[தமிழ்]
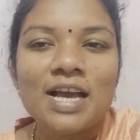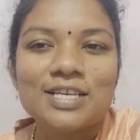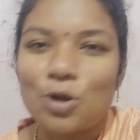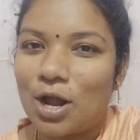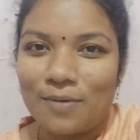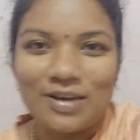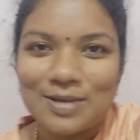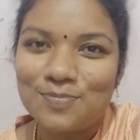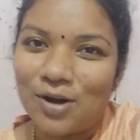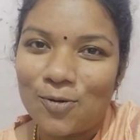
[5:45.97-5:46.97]
ஸோ நான் வந்து
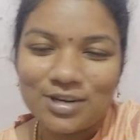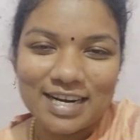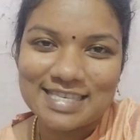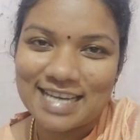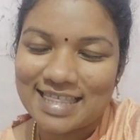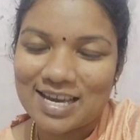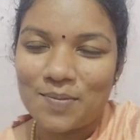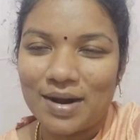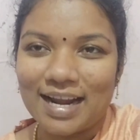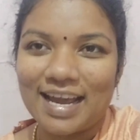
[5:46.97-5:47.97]
ப்ரௌன் ரைஸ் எடுத்துக்க
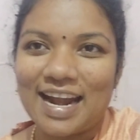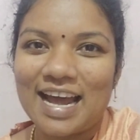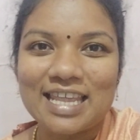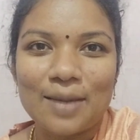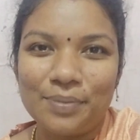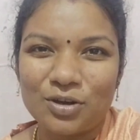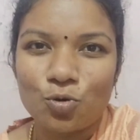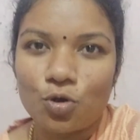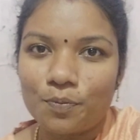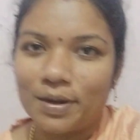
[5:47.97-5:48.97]
மாட்டேன் ஏன்னா அது எப்படி
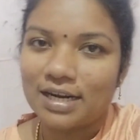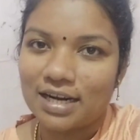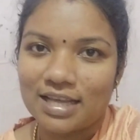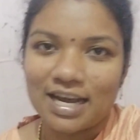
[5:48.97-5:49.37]
குக் பண்ணுறது